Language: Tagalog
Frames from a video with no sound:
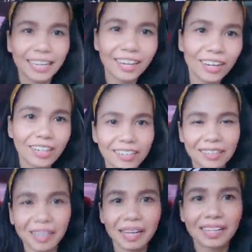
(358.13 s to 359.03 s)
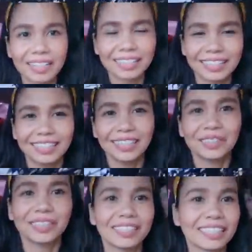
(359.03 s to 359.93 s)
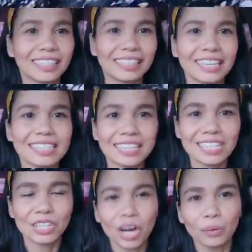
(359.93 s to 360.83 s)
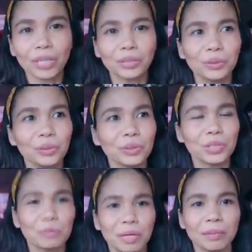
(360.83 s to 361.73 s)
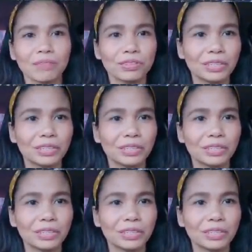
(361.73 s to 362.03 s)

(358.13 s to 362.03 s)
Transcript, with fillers: Oh. This is going to Subic Bayview